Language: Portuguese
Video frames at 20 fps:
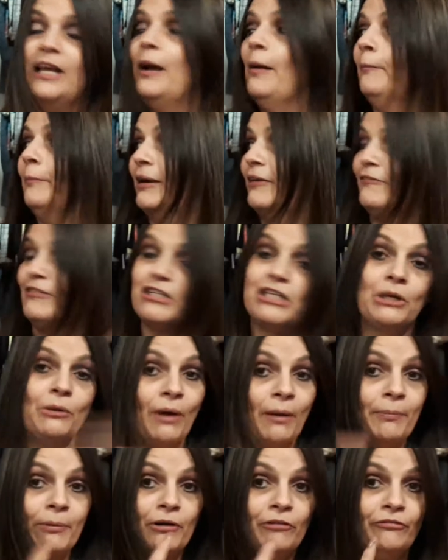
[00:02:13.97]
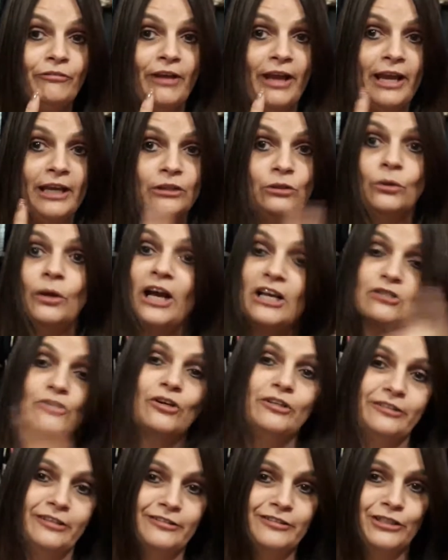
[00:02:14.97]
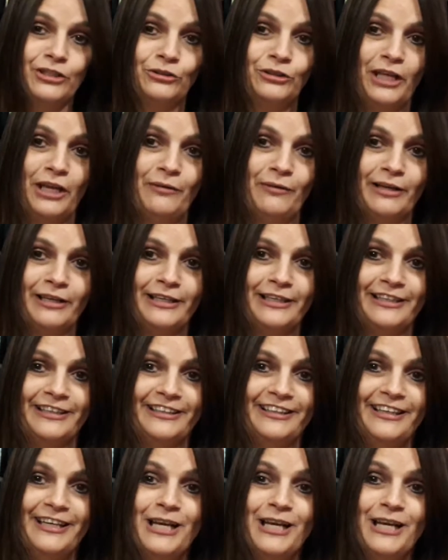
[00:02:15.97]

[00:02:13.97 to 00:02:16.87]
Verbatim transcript: pra ver se eu aproveito as coisas que eu tenho aqui.